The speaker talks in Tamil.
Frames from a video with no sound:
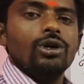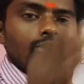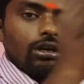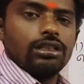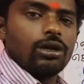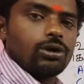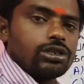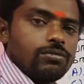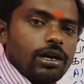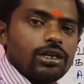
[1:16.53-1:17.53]
ஸோ இந்த
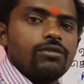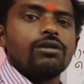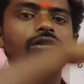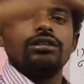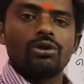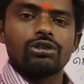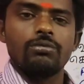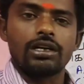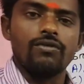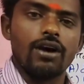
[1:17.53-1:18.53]
கொஸ்டின் மட்டும் வரும் இந்த
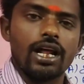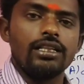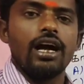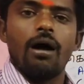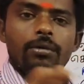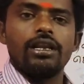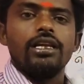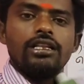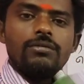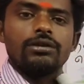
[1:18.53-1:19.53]
கொஸ்டின் மட்டும் வராது அப்படின்னு
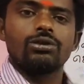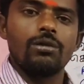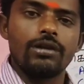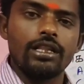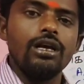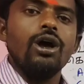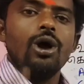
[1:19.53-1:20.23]
எதுவுமே சொல்ல முடியாது